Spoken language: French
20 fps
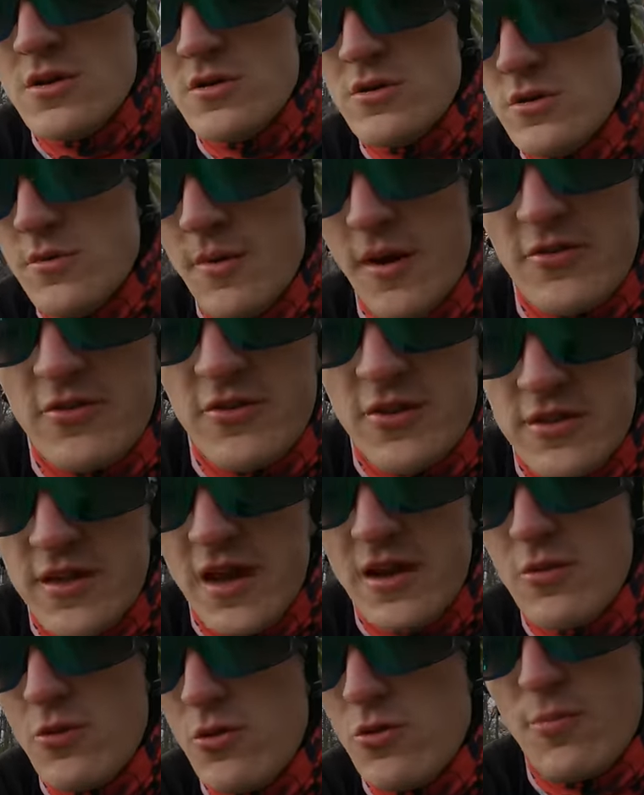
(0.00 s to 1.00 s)
euh, bah, c'est des
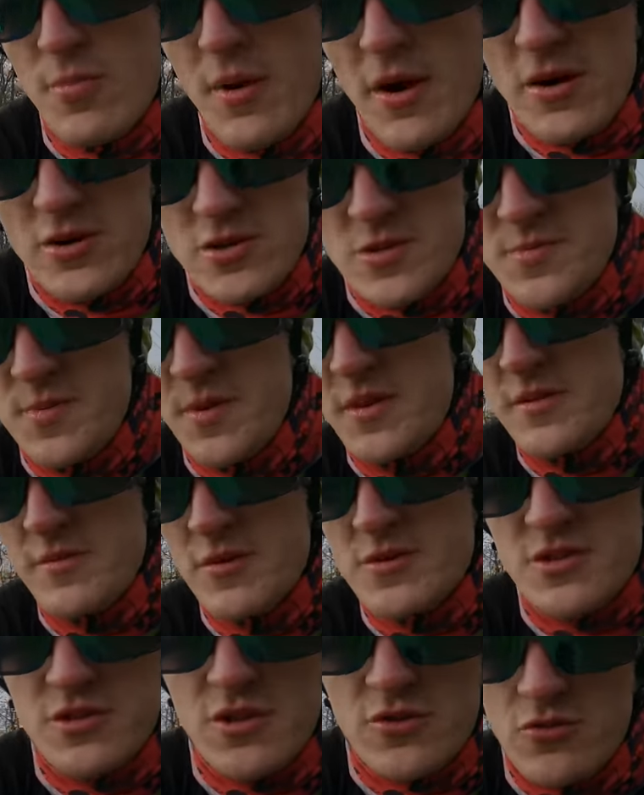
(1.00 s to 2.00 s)
cales euh, pas SPD
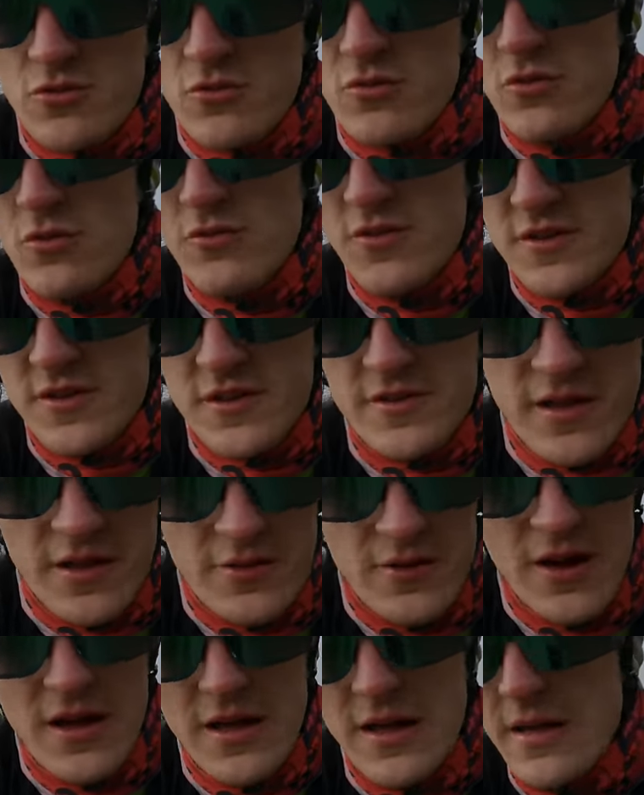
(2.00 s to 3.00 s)
mais c'est des trucs de VTT
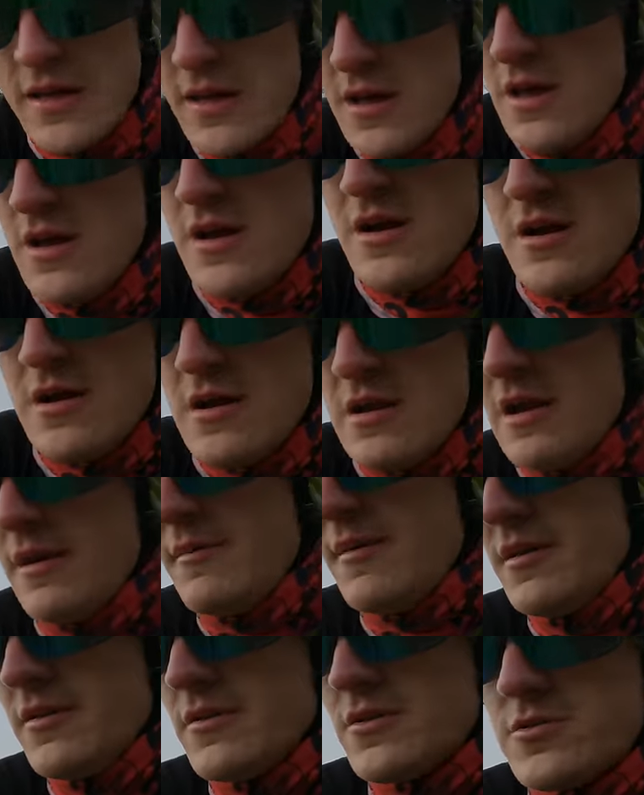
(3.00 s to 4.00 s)
quoi. Là
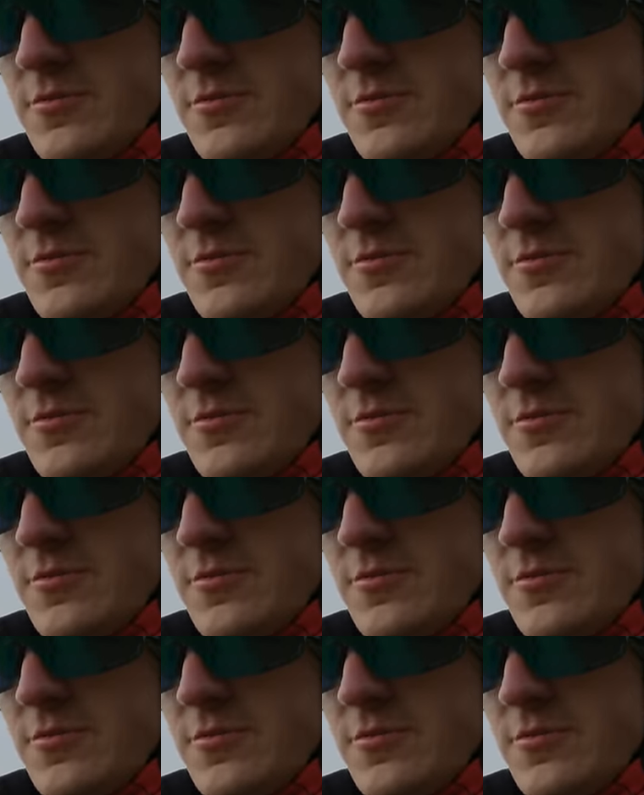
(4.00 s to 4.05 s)
maintenant je